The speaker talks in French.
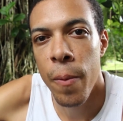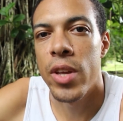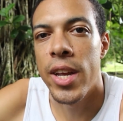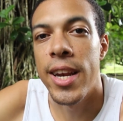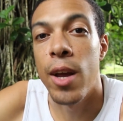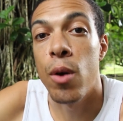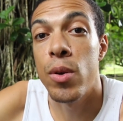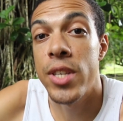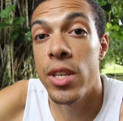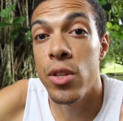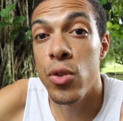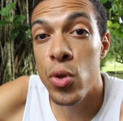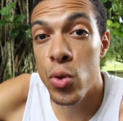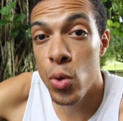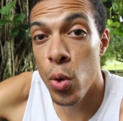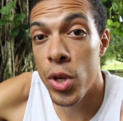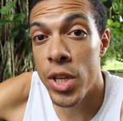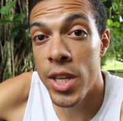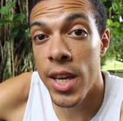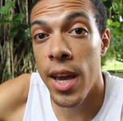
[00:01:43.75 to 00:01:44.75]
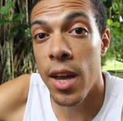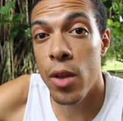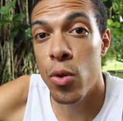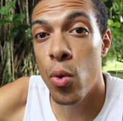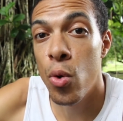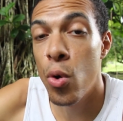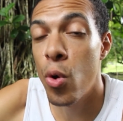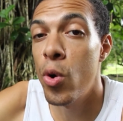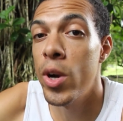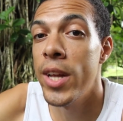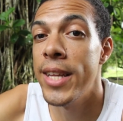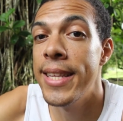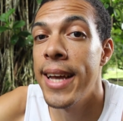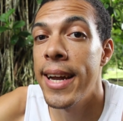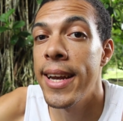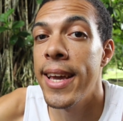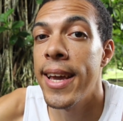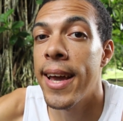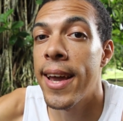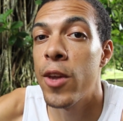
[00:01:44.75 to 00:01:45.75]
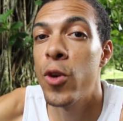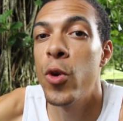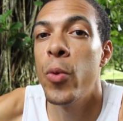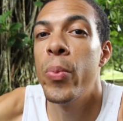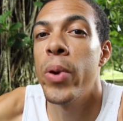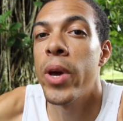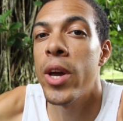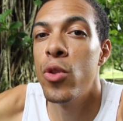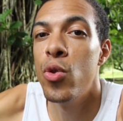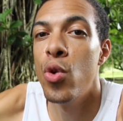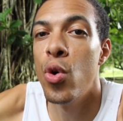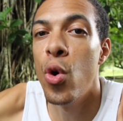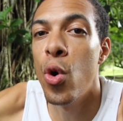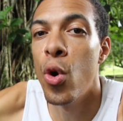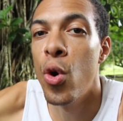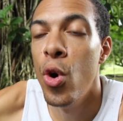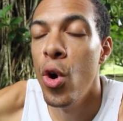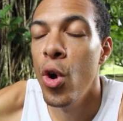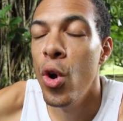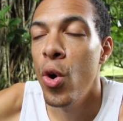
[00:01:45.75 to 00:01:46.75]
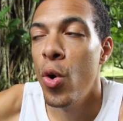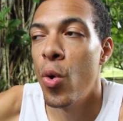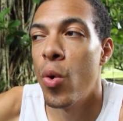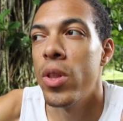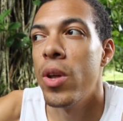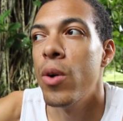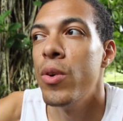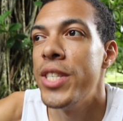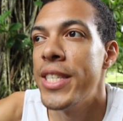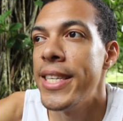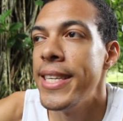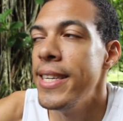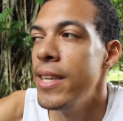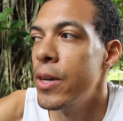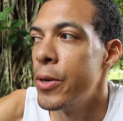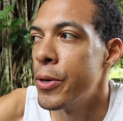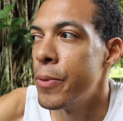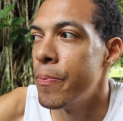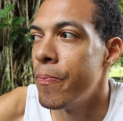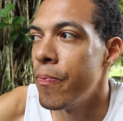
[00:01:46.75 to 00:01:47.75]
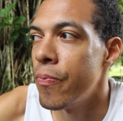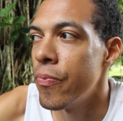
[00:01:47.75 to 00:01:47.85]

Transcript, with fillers: Il y a aussi une sourcière dont le rôle est d'aller récupérer de l'eau. On a aussi euh,